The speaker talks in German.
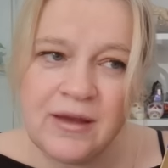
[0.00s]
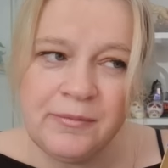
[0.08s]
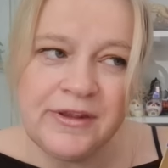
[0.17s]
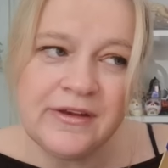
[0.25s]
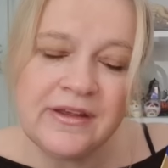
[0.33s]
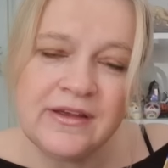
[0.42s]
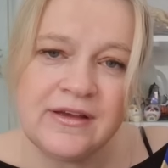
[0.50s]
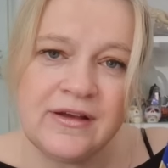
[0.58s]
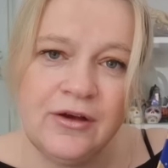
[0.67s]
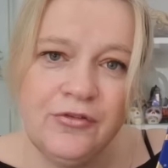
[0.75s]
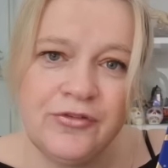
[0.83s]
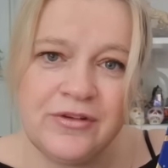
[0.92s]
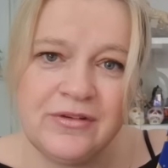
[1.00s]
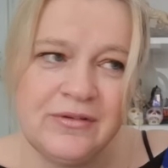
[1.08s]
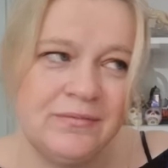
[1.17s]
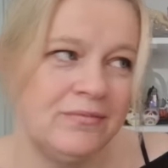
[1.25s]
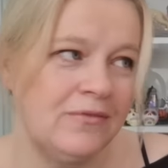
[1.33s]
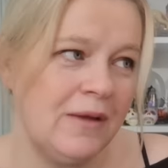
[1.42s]
Habt ihr den gekauft?
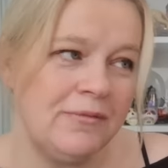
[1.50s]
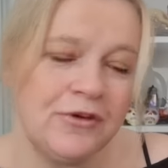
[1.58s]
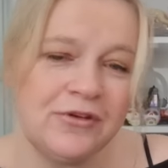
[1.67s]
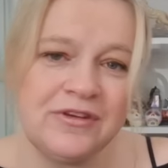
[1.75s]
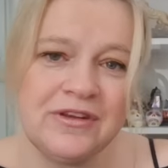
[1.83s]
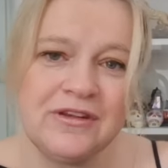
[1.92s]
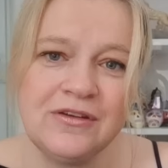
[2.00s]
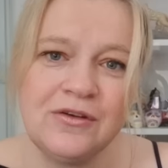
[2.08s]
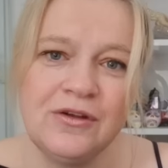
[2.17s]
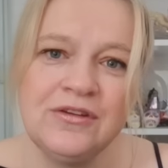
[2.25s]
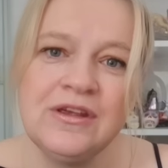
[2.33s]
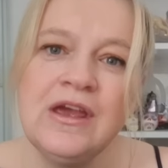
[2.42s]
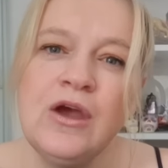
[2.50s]
Ähm, habt ihr euch den gegönnt?